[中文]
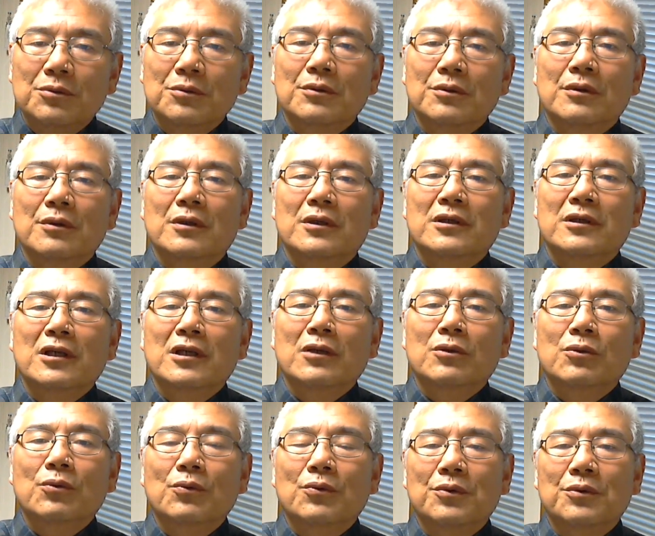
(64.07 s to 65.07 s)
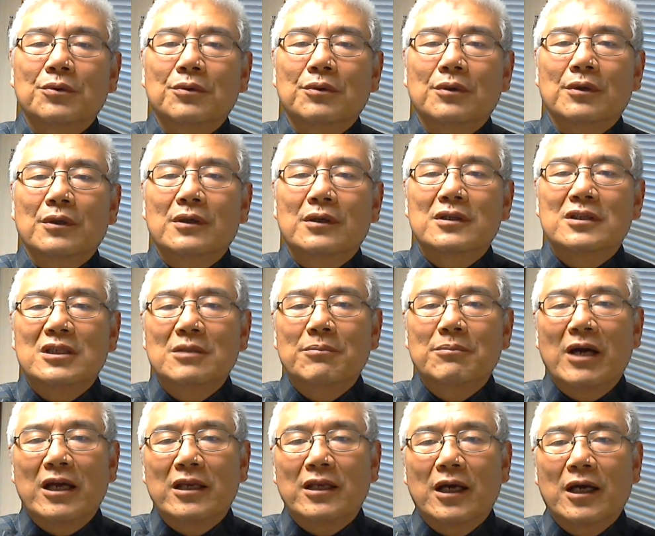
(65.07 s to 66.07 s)
语、印度语、西
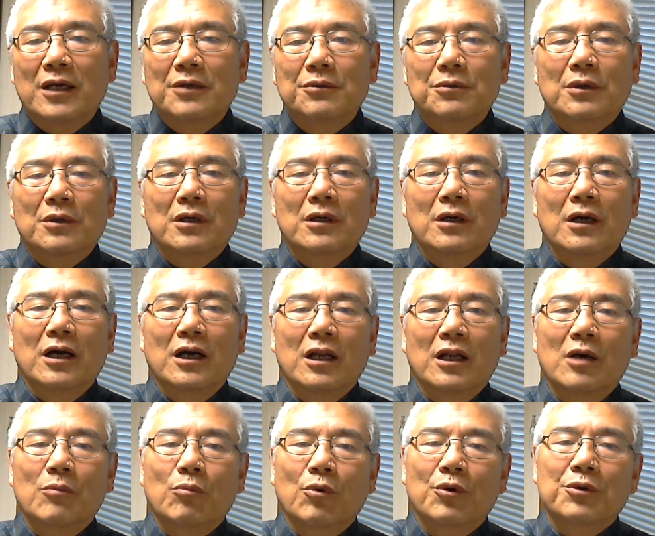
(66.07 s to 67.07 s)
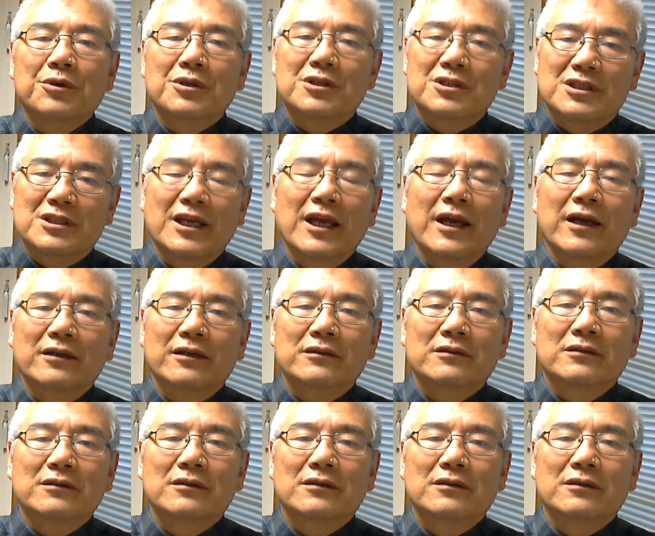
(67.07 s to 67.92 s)
班牙语和阿拉伯语之前。